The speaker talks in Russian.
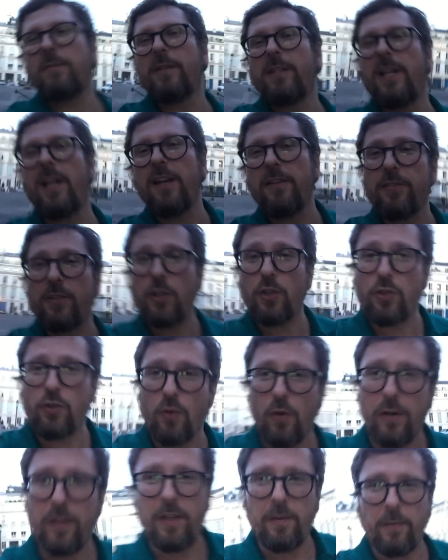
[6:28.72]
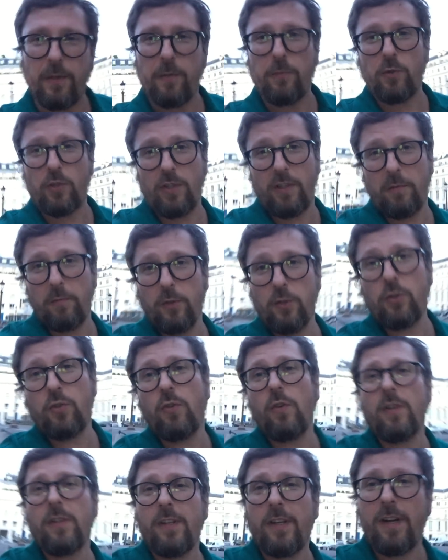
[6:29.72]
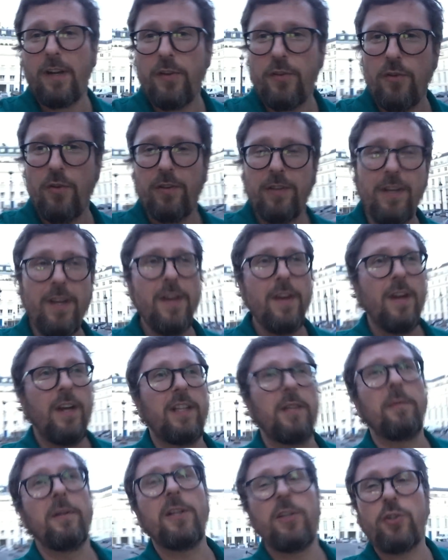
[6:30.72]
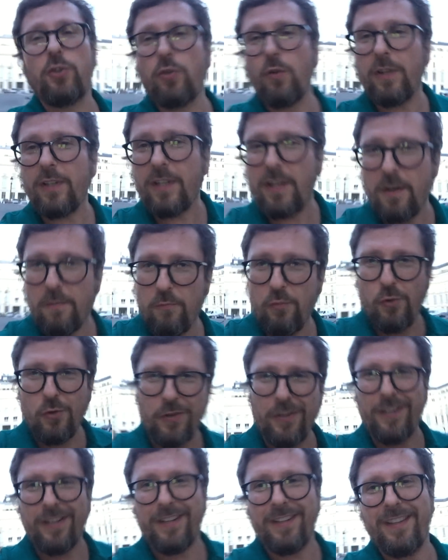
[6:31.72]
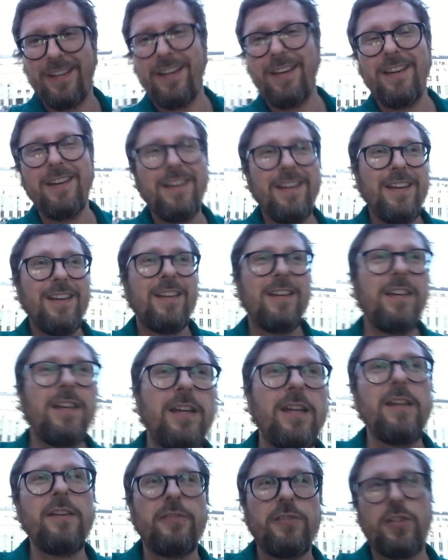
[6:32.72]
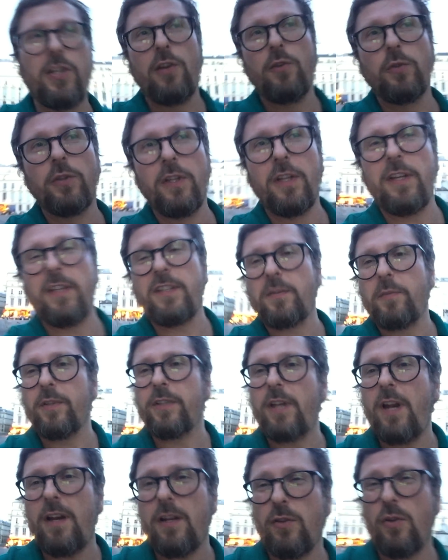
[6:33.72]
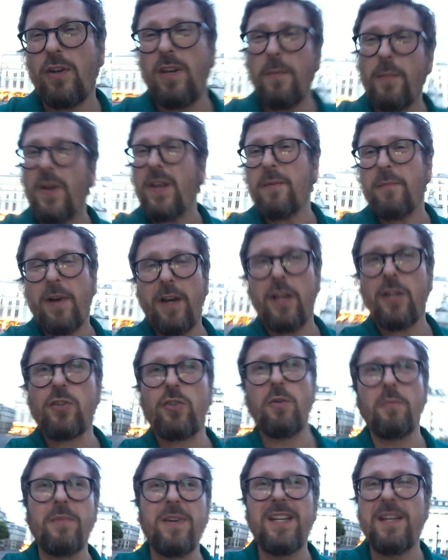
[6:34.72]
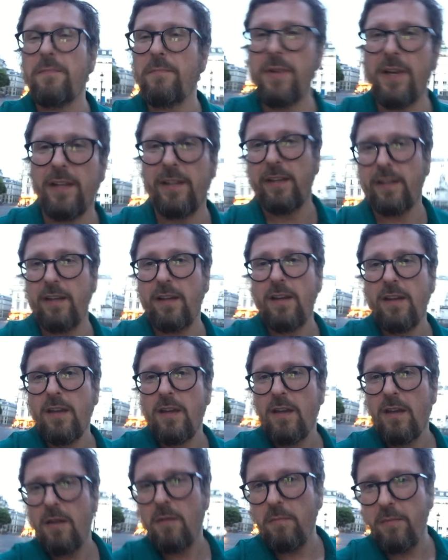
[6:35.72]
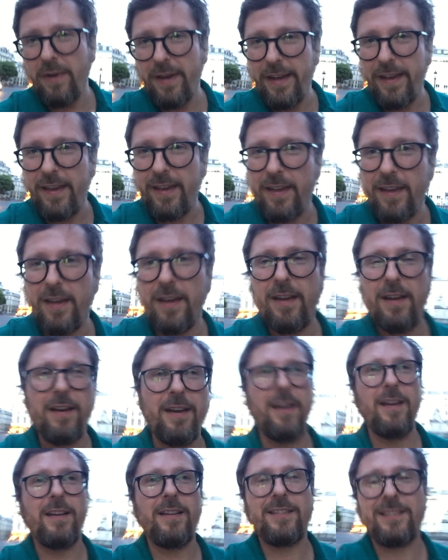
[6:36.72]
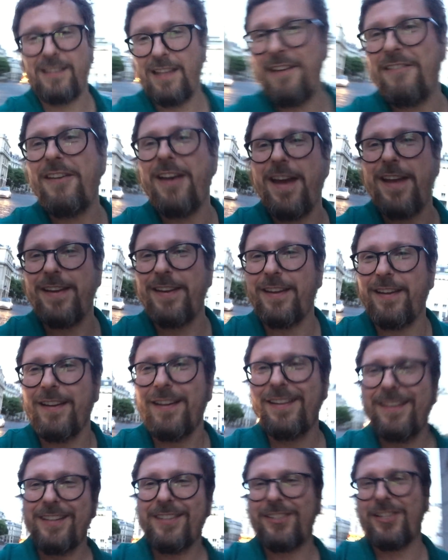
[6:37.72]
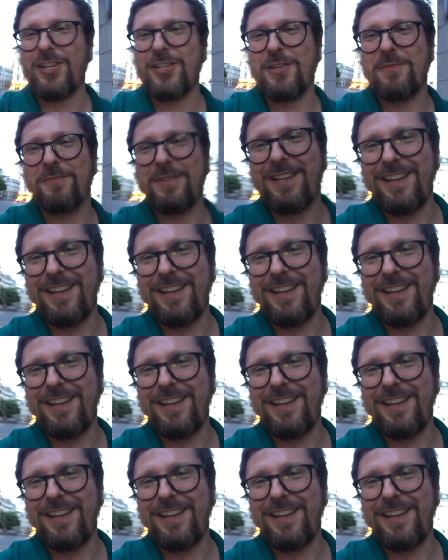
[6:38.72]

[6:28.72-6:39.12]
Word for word: смотрели все черные, потому что это был черный это район, был это была черная бургерная, и все люди на нас смотрели, но они понимали, что мы не белые, мы э, славяне, скажем